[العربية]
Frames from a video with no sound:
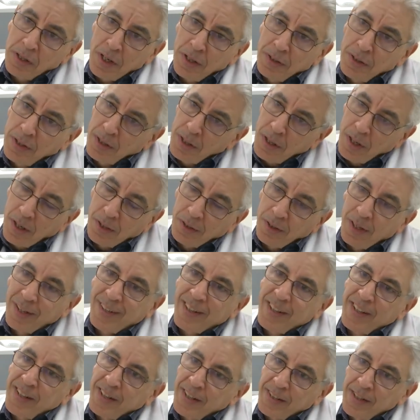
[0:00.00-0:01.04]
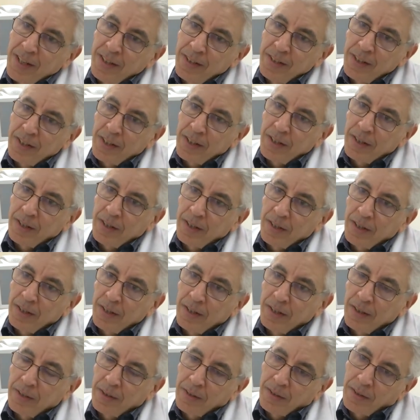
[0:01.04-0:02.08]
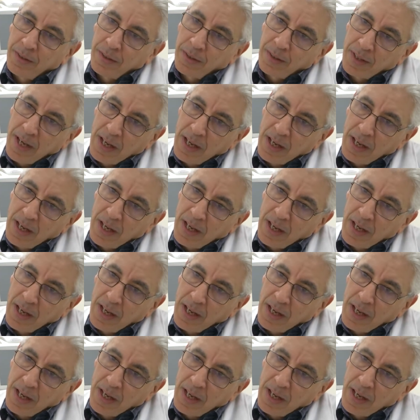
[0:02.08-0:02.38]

يعني اثر يعني آه،